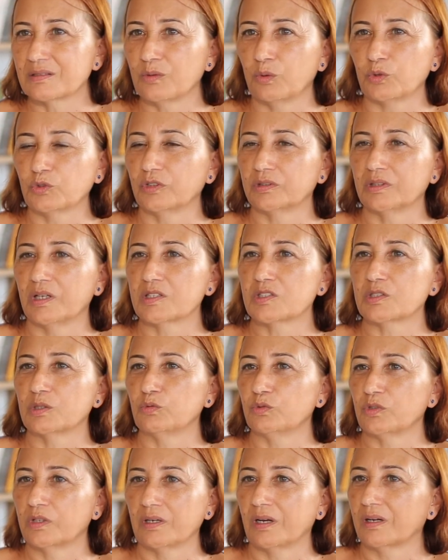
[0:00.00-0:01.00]
ortalığa
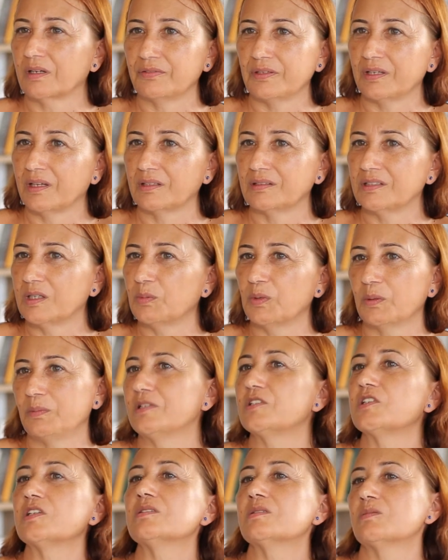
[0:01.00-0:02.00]
savurarak falan
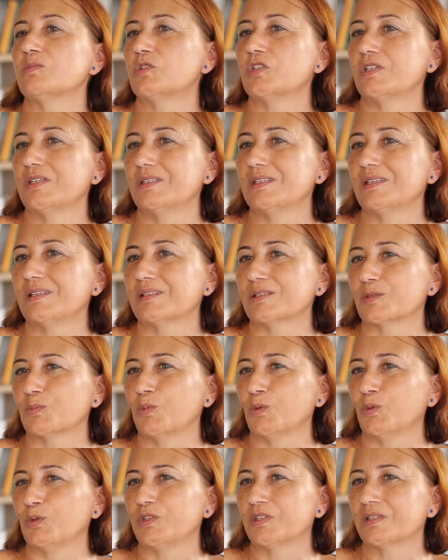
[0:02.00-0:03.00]
yapabileceğiniz bir şey değildir
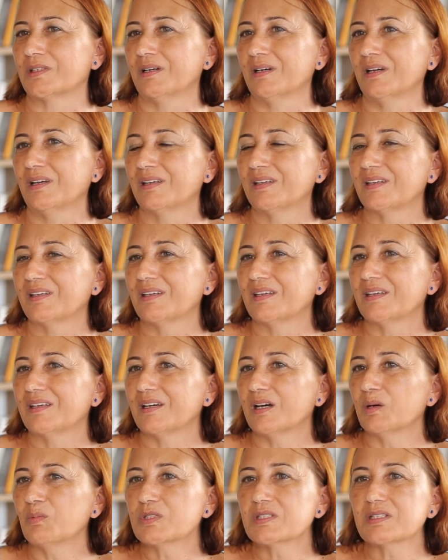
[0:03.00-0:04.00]
politika.
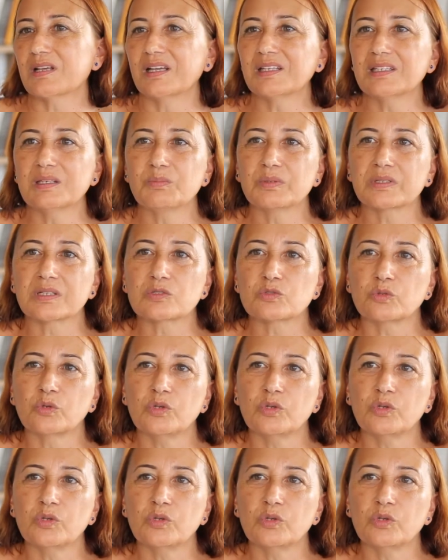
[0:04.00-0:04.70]
Ama sanki biraz